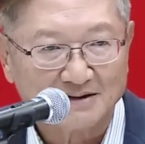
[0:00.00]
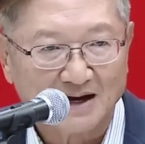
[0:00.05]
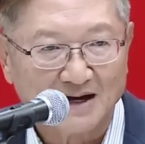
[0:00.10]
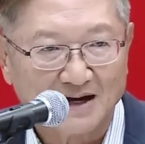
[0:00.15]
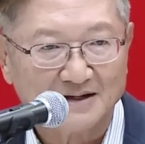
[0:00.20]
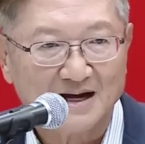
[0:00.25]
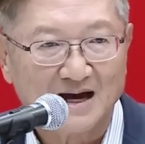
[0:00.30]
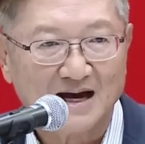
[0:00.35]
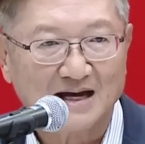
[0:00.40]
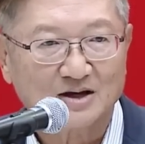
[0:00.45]
รา
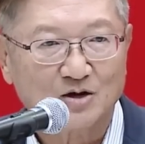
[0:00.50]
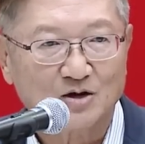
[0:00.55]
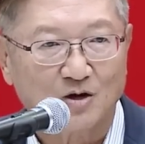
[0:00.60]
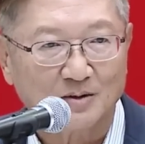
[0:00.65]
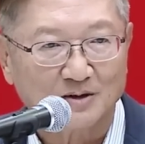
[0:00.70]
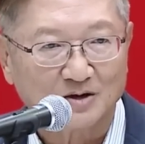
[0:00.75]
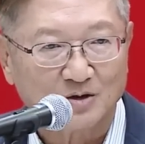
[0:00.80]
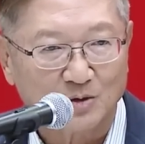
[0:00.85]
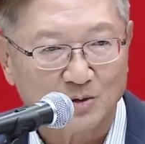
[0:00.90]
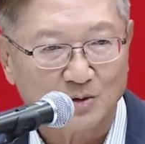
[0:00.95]
ยได้ก่
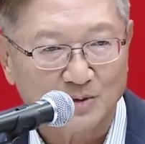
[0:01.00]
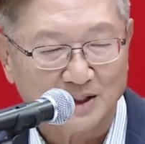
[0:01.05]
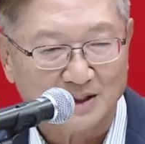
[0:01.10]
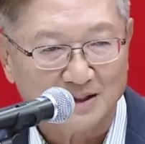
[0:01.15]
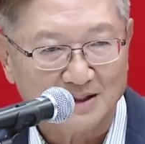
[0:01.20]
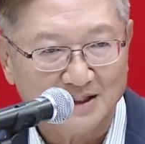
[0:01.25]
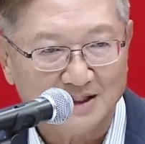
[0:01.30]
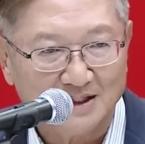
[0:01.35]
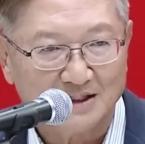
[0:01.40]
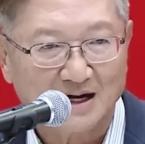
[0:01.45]
อนโควิด
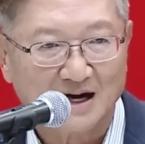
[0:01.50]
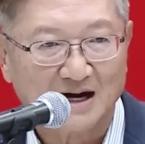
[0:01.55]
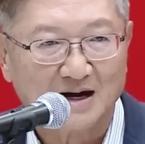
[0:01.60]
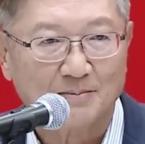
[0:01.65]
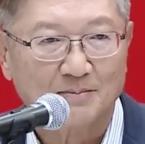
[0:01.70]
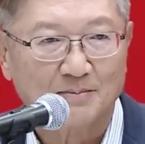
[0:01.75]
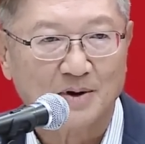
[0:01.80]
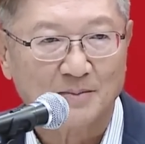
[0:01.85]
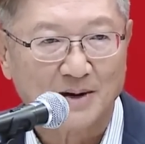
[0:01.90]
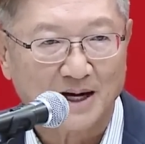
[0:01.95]
นี่นะค
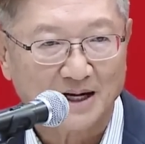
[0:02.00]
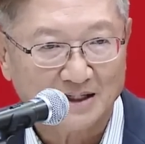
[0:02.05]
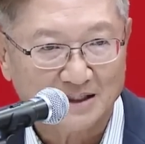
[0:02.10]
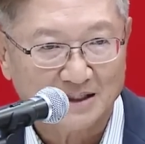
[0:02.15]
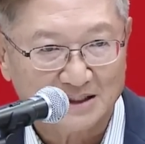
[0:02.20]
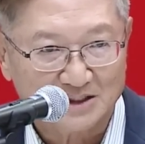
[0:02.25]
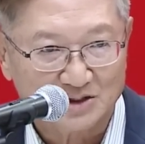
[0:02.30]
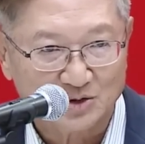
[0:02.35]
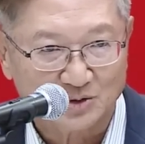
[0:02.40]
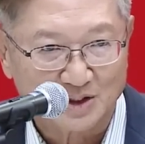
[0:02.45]
รับประมาณ ห
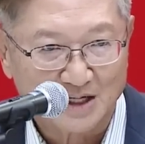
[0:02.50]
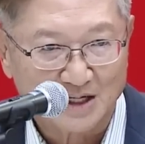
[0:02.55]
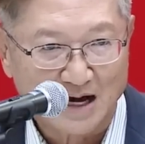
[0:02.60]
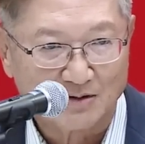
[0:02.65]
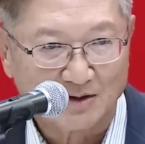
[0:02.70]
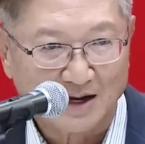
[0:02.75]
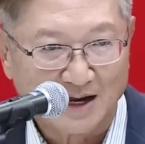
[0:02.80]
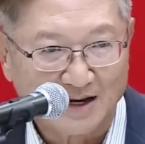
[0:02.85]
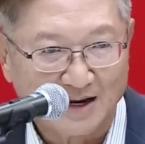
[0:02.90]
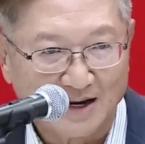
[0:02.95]
นึ่งจุด
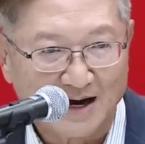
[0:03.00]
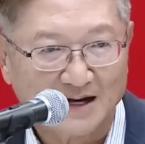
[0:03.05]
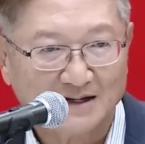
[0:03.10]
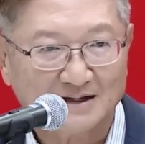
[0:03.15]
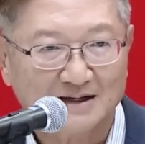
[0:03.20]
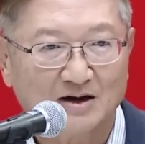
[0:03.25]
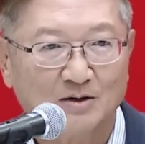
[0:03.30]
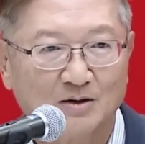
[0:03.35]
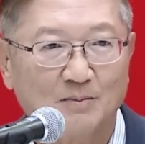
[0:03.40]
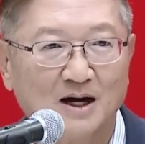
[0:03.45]
เก้า ล้านล้าน
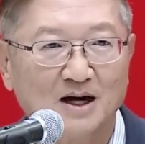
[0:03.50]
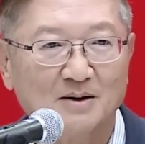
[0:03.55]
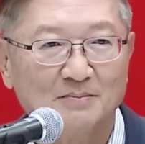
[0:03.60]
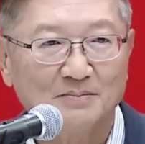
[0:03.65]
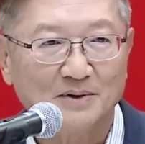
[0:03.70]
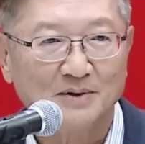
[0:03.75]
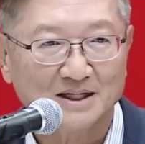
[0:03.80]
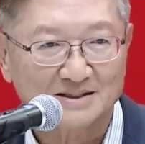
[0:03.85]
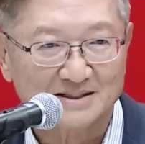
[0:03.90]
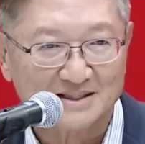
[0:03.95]
เราเพิ่ม
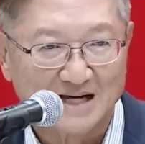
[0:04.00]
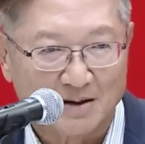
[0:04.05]
เป็น